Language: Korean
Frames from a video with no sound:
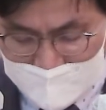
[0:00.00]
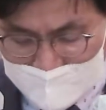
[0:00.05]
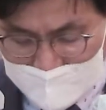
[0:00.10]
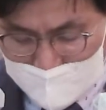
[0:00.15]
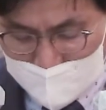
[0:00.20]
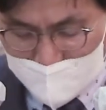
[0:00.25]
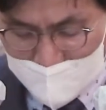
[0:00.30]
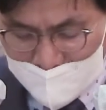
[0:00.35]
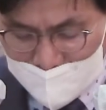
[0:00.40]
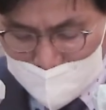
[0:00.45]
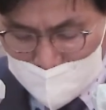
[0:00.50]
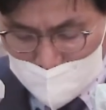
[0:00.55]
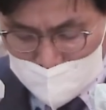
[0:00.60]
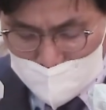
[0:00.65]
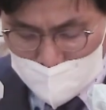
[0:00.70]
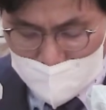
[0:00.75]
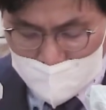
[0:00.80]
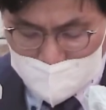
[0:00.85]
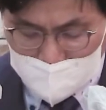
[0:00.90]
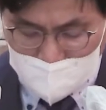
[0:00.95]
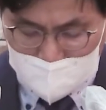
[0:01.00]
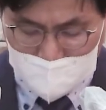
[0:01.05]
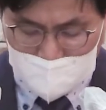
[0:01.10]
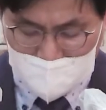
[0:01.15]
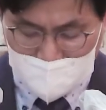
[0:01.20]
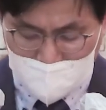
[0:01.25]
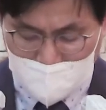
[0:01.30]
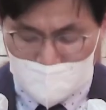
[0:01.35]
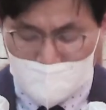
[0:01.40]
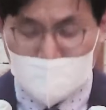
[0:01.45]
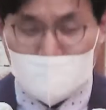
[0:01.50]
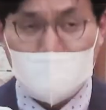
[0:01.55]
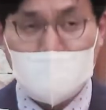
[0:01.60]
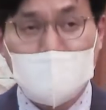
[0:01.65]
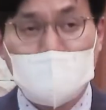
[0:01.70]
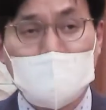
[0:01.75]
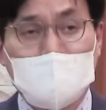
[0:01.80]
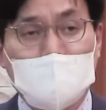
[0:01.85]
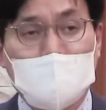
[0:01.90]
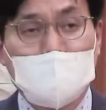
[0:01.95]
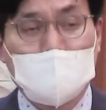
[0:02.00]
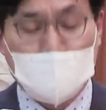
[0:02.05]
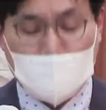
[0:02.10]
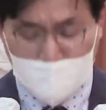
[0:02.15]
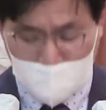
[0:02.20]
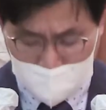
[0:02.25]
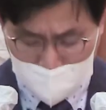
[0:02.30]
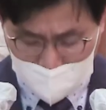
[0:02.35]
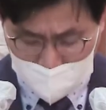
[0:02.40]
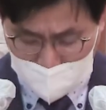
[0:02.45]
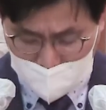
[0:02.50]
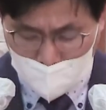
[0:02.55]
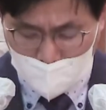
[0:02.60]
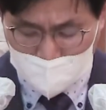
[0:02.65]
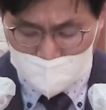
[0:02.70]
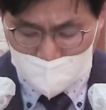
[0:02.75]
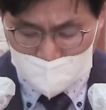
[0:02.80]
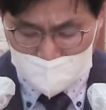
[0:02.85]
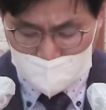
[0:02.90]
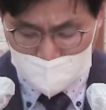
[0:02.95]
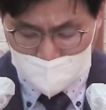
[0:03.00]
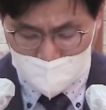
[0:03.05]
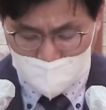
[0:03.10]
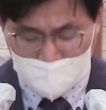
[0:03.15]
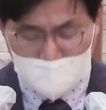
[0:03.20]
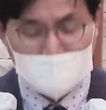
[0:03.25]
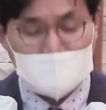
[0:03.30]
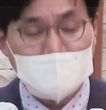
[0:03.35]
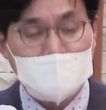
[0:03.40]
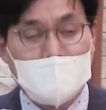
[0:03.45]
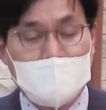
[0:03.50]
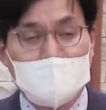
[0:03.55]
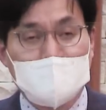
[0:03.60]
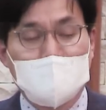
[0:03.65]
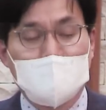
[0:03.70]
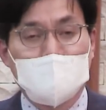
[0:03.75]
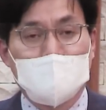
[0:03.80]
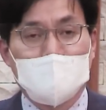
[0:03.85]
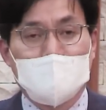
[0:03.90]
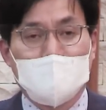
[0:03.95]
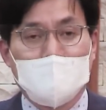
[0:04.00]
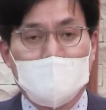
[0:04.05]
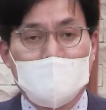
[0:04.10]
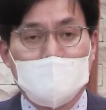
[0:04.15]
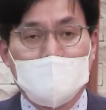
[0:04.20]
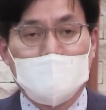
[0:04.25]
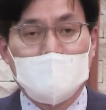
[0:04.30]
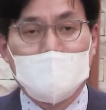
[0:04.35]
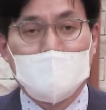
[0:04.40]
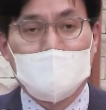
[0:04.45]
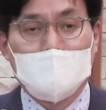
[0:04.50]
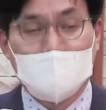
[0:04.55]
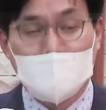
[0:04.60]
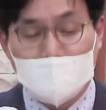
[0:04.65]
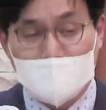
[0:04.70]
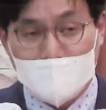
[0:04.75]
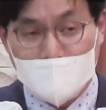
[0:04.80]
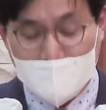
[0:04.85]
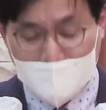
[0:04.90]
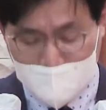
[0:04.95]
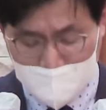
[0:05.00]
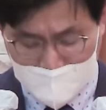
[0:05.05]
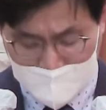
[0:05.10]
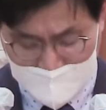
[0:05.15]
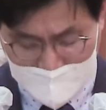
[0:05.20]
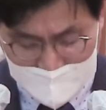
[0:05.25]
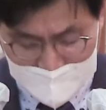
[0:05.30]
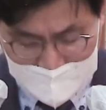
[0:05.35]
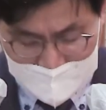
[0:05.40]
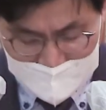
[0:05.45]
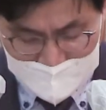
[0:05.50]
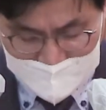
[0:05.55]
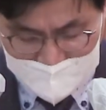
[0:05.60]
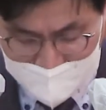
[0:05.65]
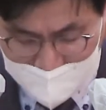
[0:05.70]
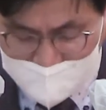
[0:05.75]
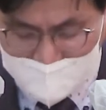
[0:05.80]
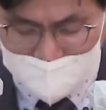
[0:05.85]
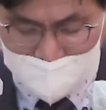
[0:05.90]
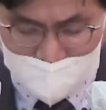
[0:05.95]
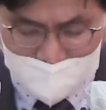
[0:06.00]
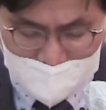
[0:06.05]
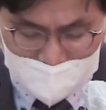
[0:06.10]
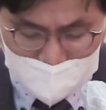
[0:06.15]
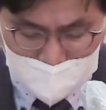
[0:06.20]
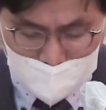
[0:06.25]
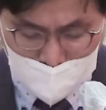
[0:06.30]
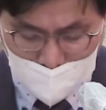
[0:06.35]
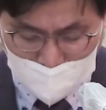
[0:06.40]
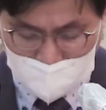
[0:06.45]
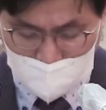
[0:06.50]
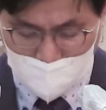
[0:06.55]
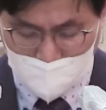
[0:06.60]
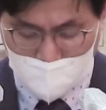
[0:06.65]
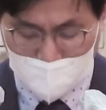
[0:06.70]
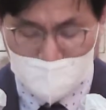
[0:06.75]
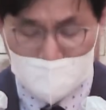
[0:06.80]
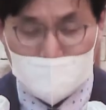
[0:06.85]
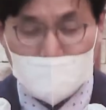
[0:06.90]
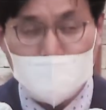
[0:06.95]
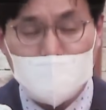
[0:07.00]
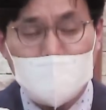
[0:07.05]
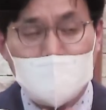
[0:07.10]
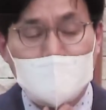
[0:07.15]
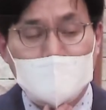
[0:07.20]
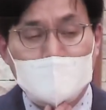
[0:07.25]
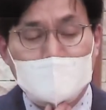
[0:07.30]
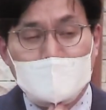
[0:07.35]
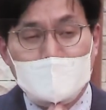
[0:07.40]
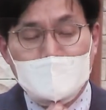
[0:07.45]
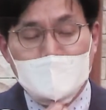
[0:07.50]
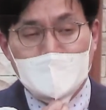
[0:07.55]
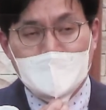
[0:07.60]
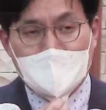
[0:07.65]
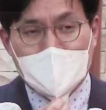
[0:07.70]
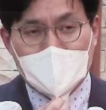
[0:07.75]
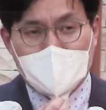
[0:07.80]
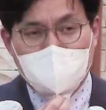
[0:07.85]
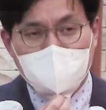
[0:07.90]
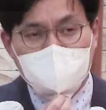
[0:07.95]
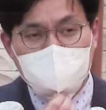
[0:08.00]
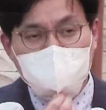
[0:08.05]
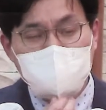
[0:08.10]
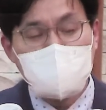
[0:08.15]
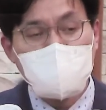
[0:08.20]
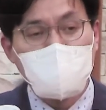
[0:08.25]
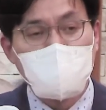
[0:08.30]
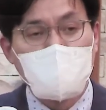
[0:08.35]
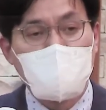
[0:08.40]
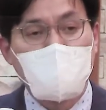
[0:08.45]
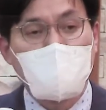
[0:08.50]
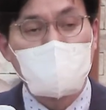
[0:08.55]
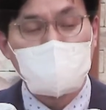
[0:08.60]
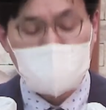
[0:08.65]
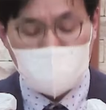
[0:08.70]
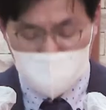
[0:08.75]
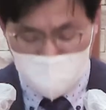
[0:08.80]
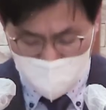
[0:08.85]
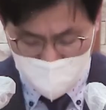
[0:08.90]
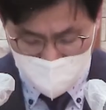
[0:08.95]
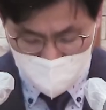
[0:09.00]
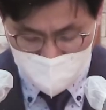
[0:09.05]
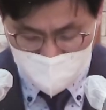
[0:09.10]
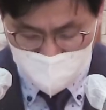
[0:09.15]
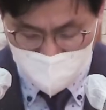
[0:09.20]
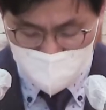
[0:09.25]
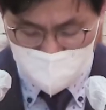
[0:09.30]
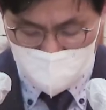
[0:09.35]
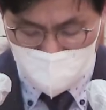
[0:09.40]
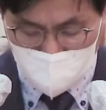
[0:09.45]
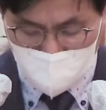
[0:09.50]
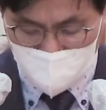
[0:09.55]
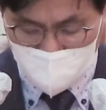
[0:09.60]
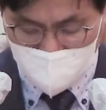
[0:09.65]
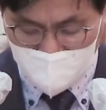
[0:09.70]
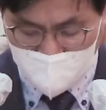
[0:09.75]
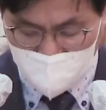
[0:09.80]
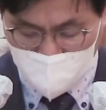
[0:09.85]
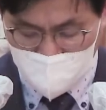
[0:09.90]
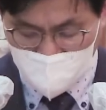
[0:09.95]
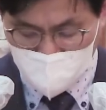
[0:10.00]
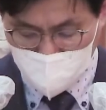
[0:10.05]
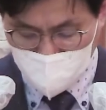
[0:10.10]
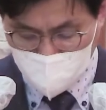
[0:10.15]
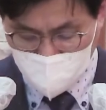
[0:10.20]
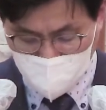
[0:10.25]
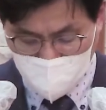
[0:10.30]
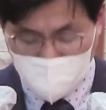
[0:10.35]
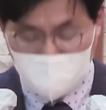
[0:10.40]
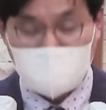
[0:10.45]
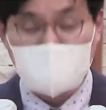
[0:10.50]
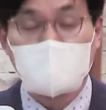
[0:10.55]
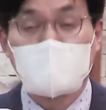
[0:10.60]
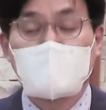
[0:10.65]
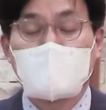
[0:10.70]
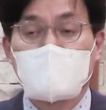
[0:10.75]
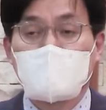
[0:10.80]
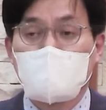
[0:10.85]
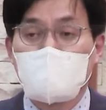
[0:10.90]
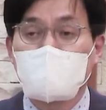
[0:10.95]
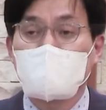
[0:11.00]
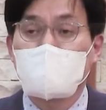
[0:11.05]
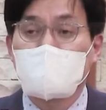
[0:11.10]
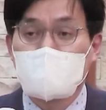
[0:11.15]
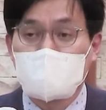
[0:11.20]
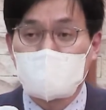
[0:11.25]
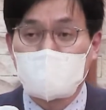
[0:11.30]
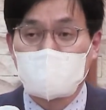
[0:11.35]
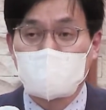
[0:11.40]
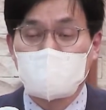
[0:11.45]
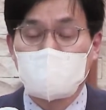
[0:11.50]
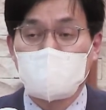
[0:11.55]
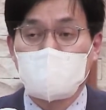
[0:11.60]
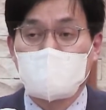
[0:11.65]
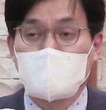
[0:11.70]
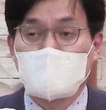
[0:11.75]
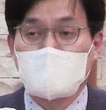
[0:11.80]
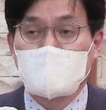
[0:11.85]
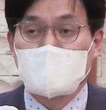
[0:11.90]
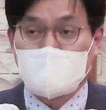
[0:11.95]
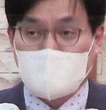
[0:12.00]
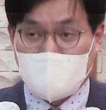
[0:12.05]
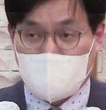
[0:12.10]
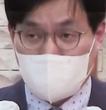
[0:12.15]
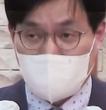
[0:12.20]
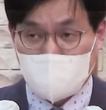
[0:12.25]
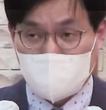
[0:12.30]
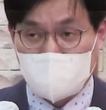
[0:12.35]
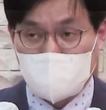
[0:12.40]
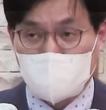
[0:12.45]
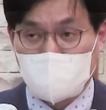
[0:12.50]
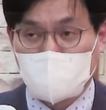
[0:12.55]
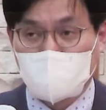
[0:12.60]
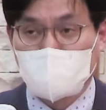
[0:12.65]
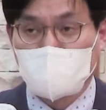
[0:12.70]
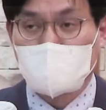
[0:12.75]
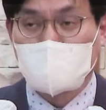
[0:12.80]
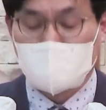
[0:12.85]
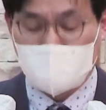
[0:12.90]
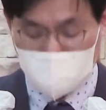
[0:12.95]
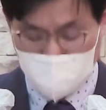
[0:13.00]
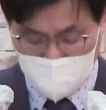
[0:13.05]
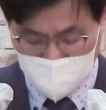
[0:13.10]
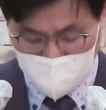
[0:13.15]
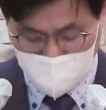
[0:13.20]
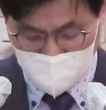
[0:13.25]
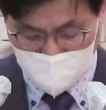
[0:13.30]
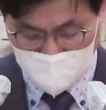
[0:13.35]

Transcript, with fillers: 마이너스로 가던 인생이 플러스로 돌아서는 것은 쉽지 않습니다. 그러나 옛 자아를 벗어버리고 새 능력의 원천이신 그리스도를 마음에 품으면 우리의 인생은 달라질 수 있습니다.